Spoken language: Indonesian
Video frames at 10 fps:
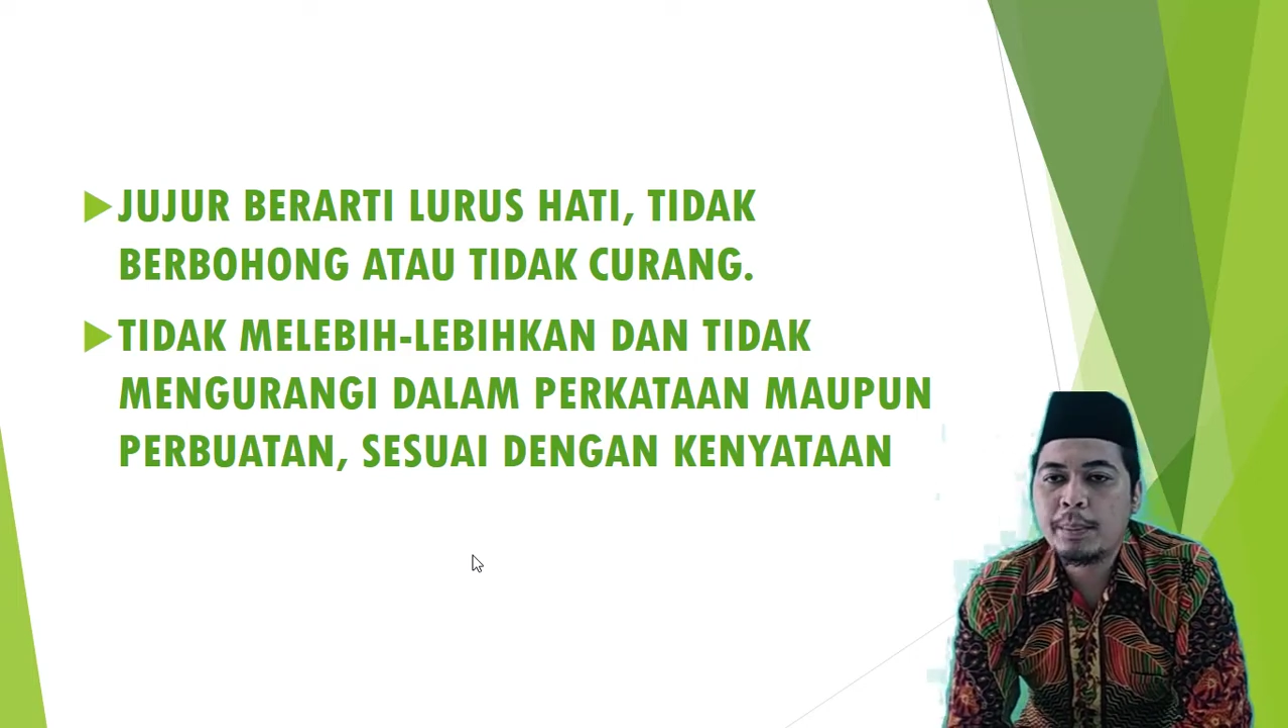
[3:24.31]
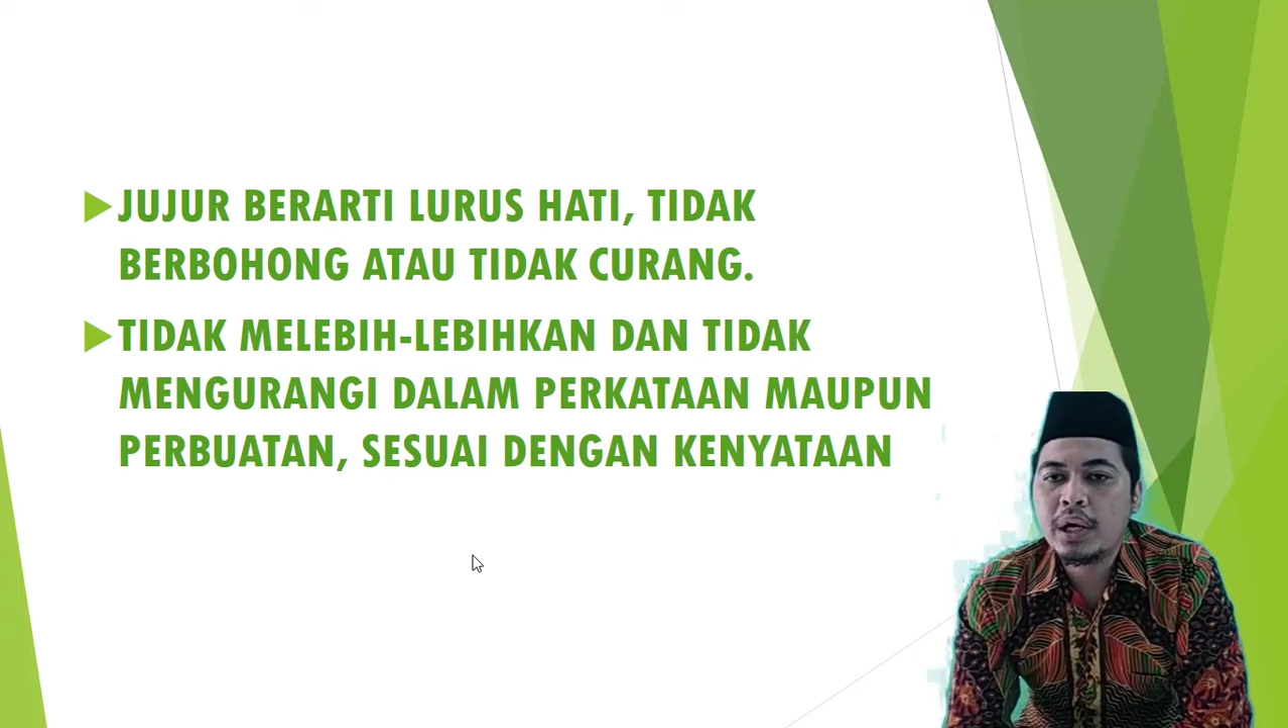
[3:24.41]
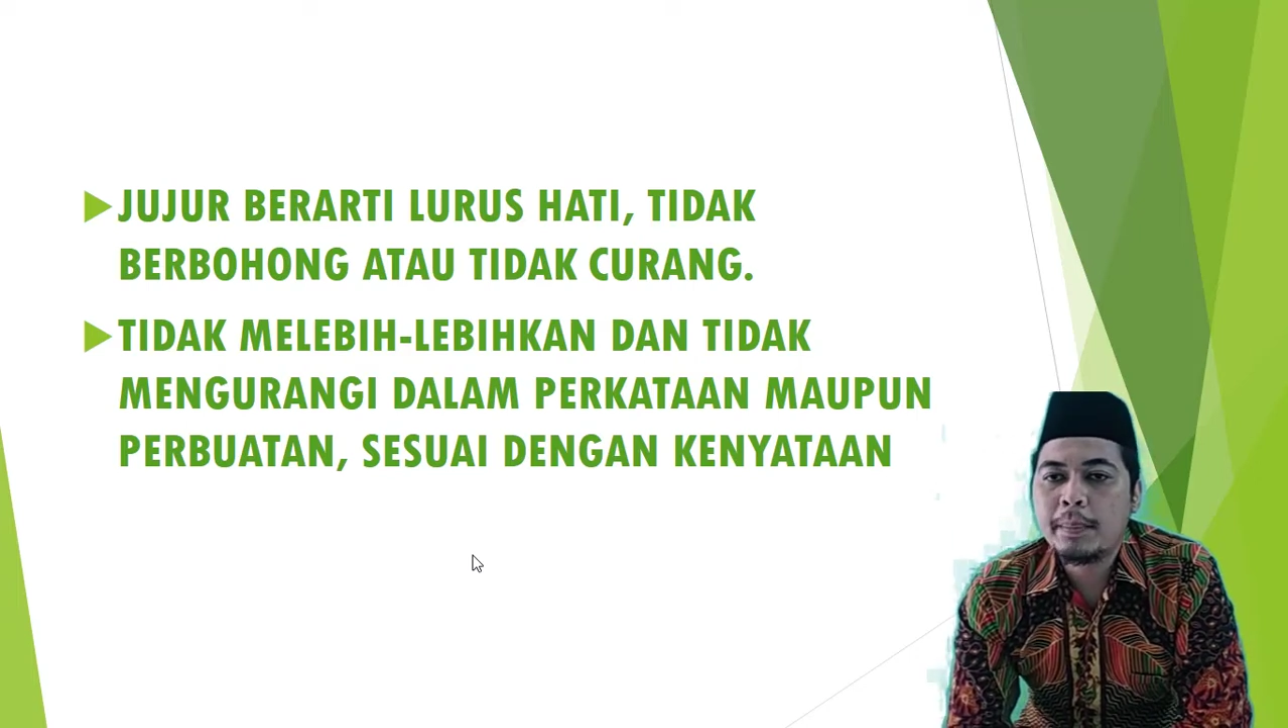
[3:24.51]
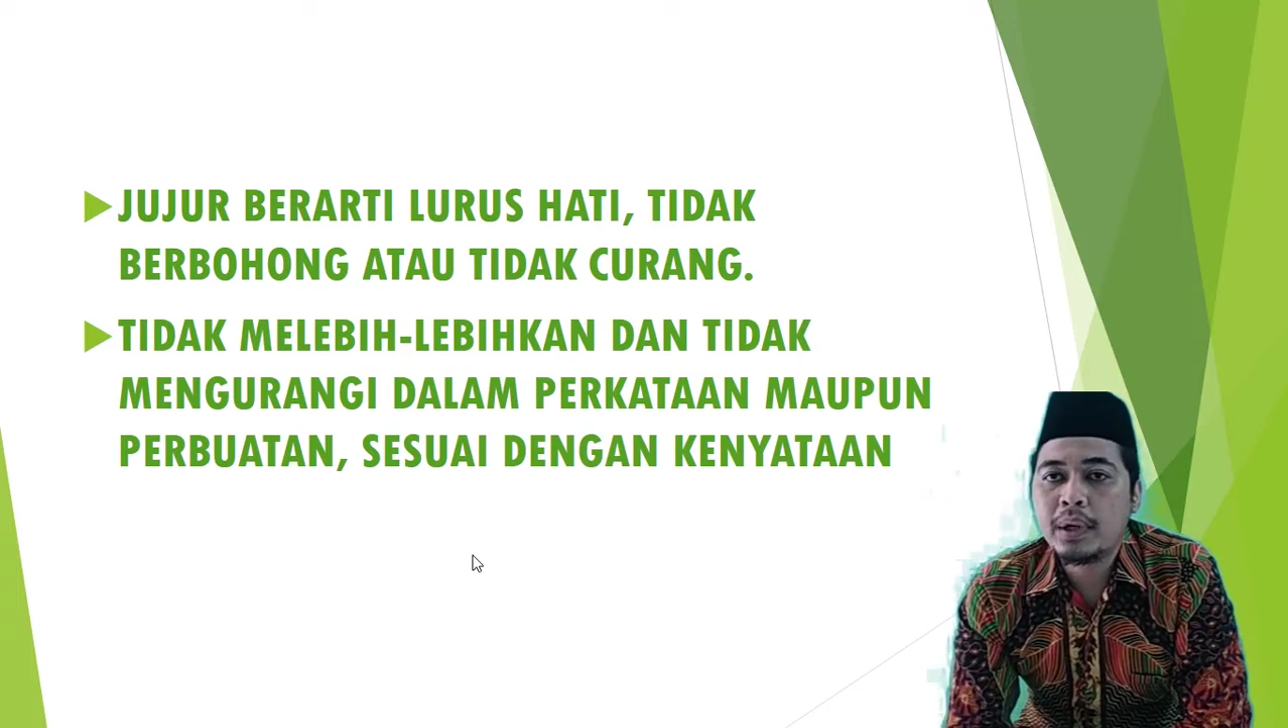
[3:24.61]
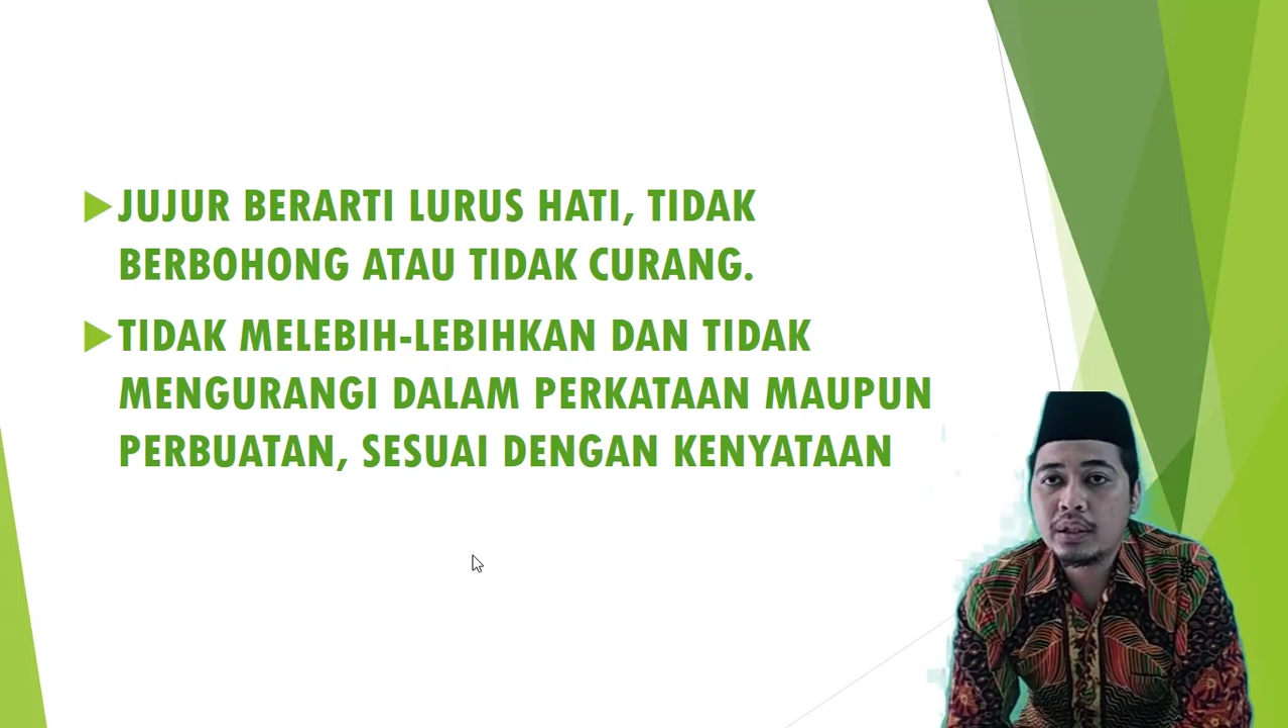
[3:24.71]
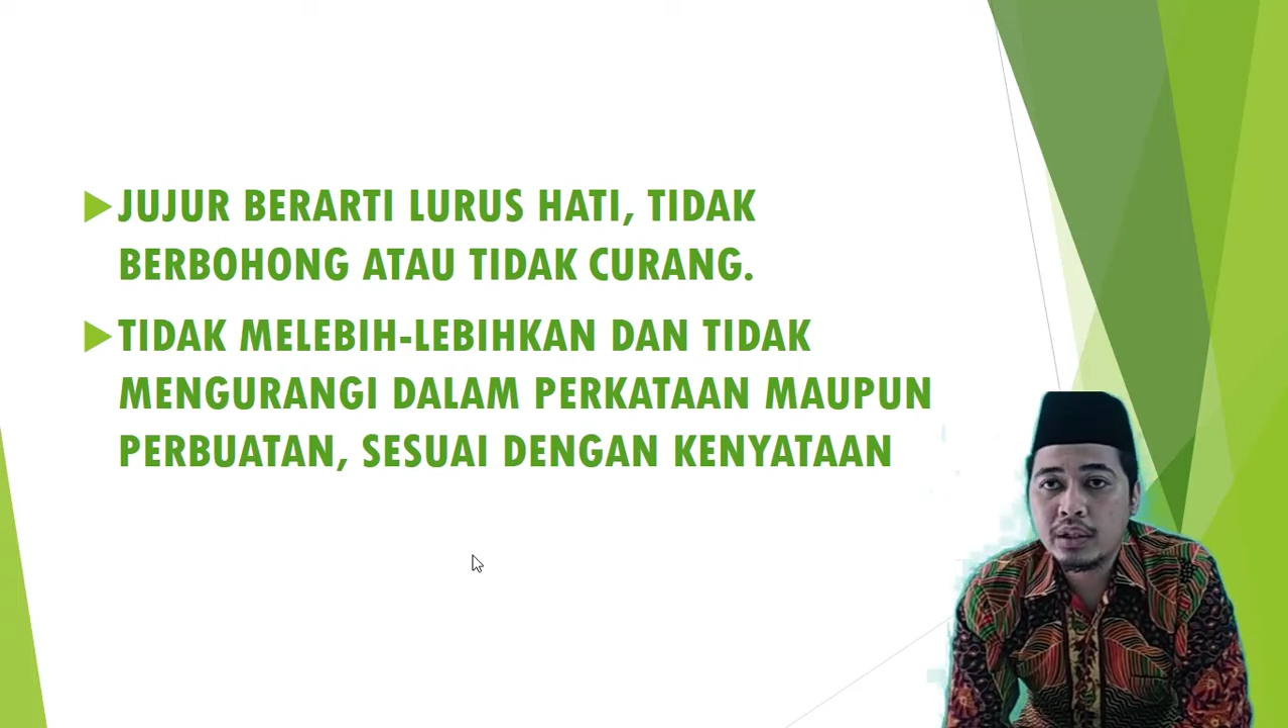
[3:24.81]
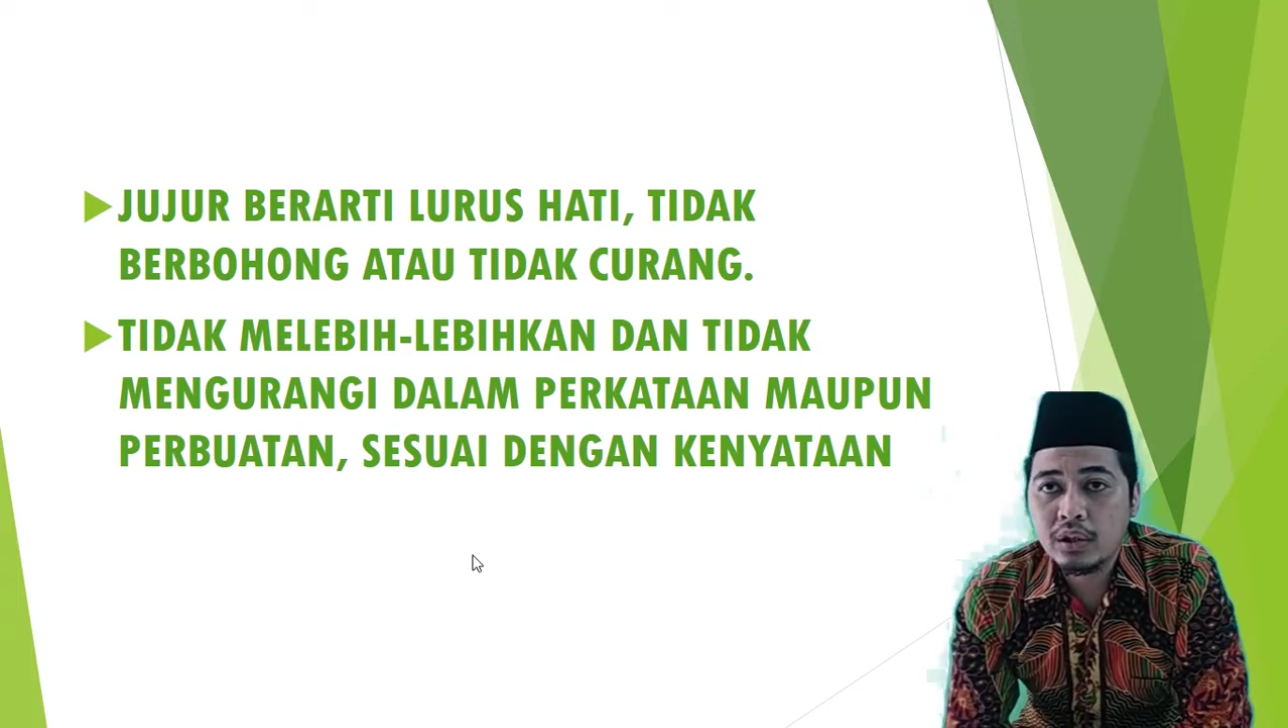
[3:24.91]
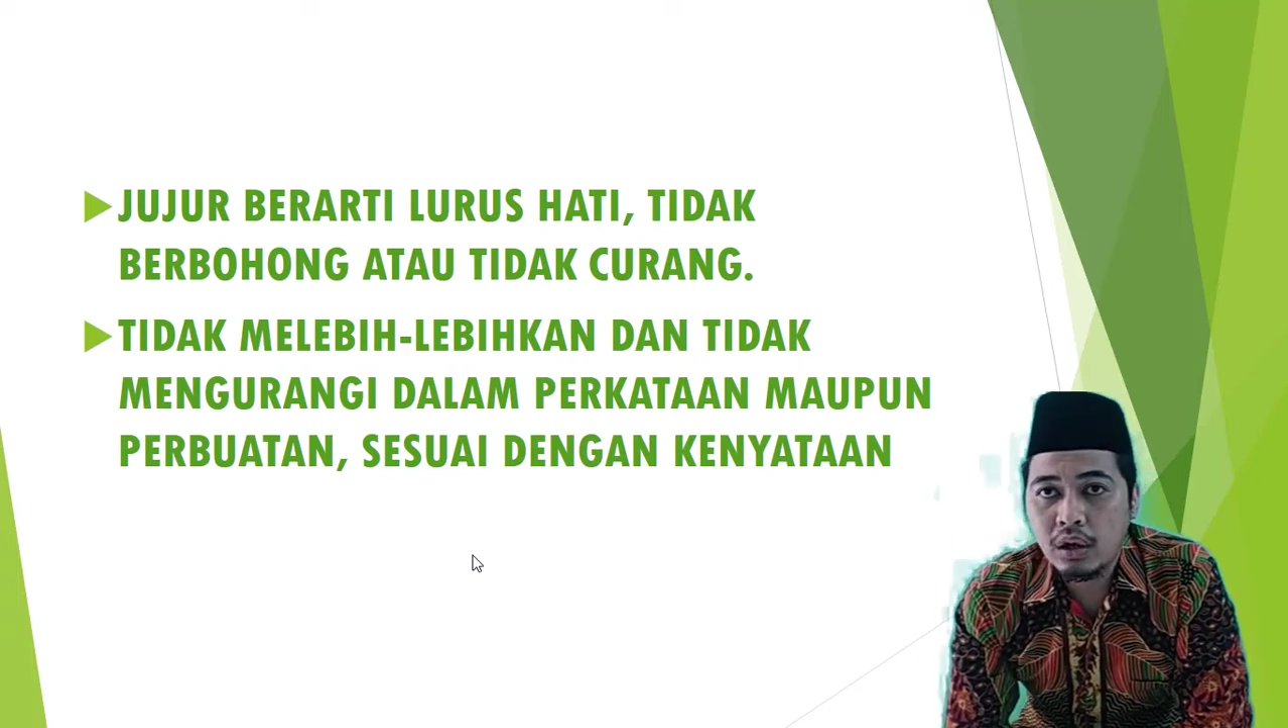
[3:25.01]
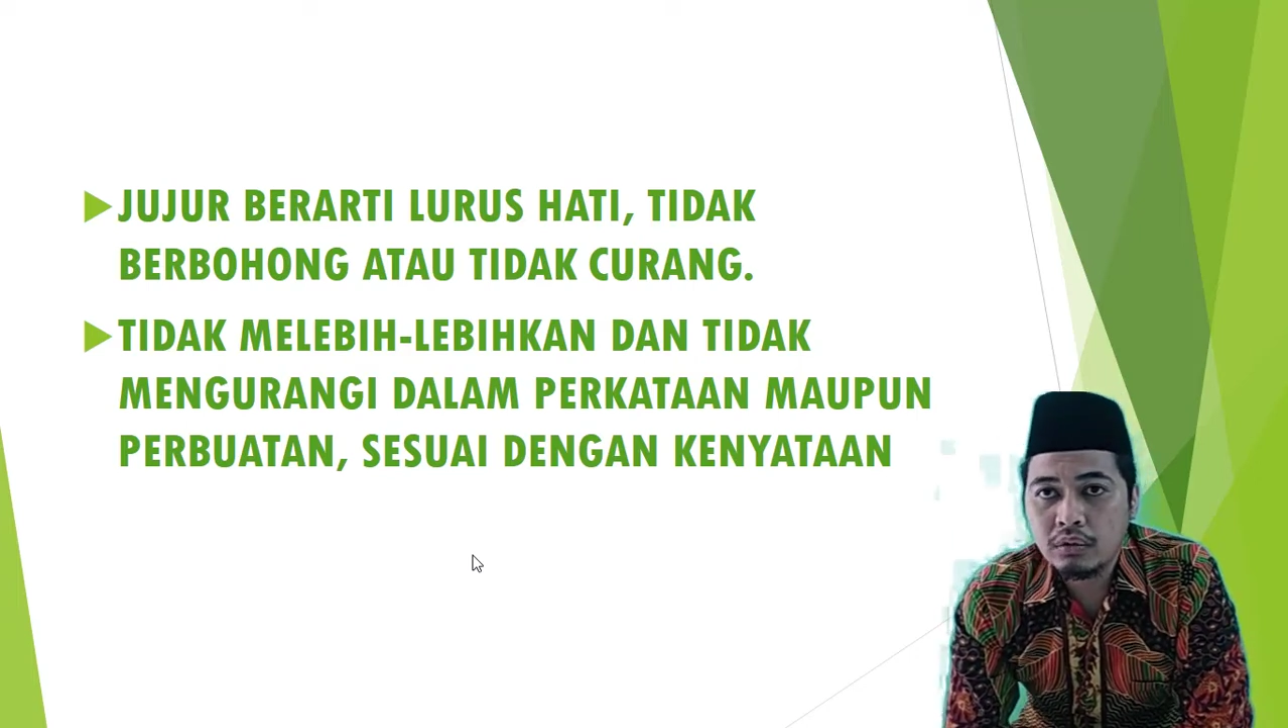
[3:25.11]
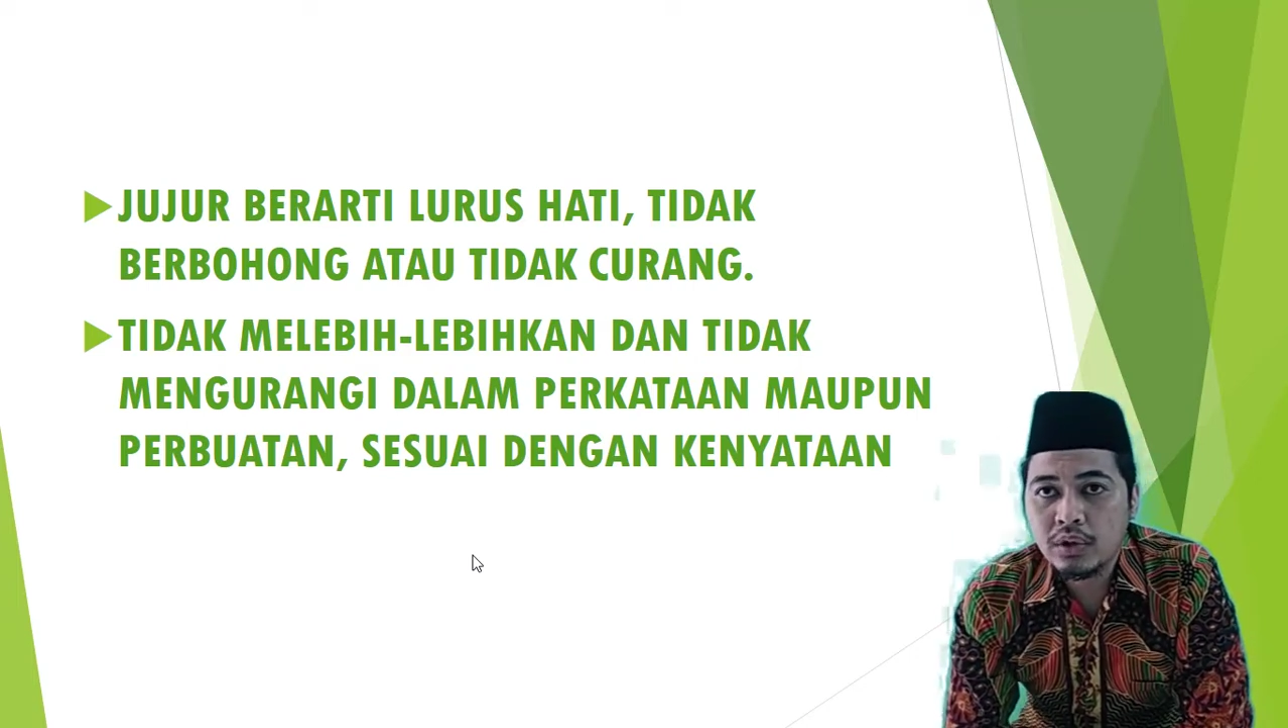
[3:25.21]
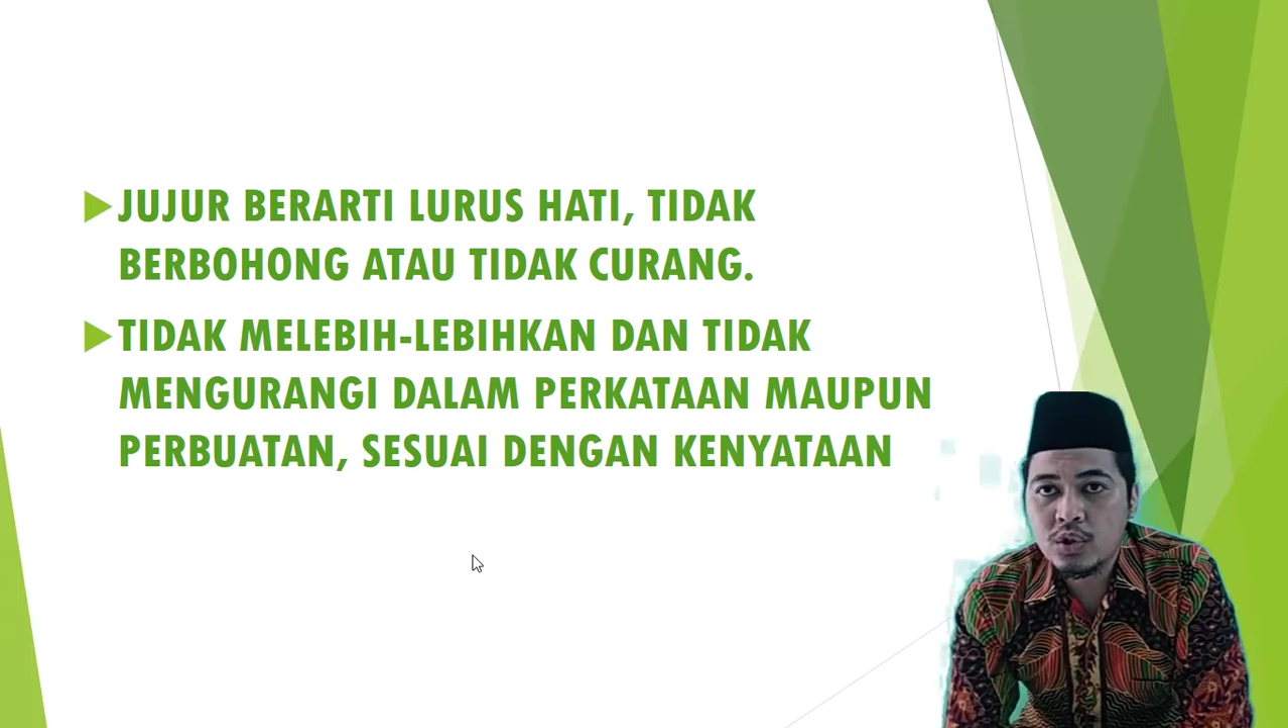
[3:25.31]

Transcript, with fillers: mendapat ridha Allah